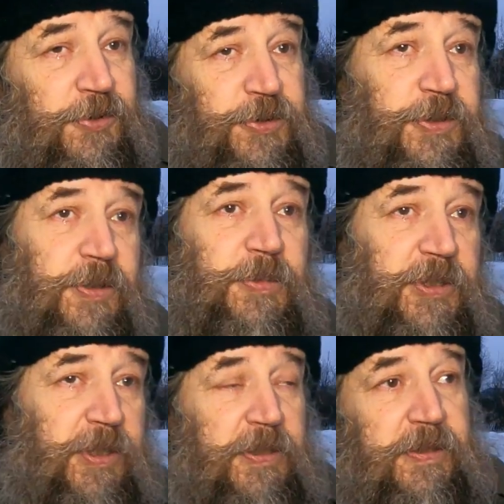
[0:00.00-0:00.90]
тоже до
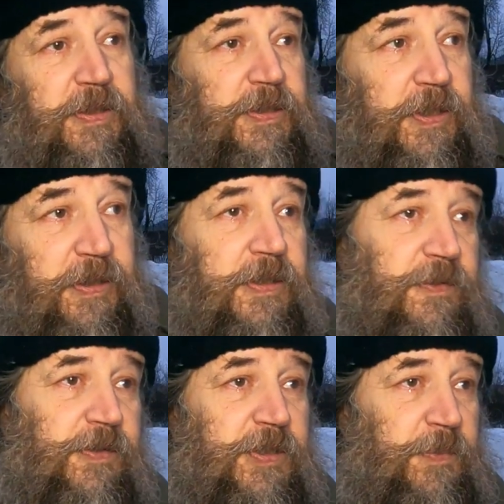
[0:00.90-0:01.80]
меня никогда
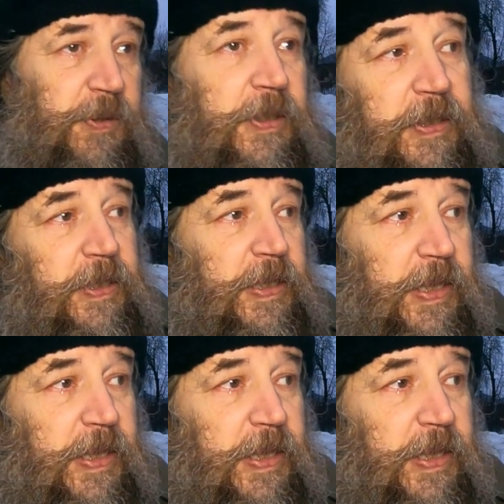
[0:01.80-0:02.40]
его не было.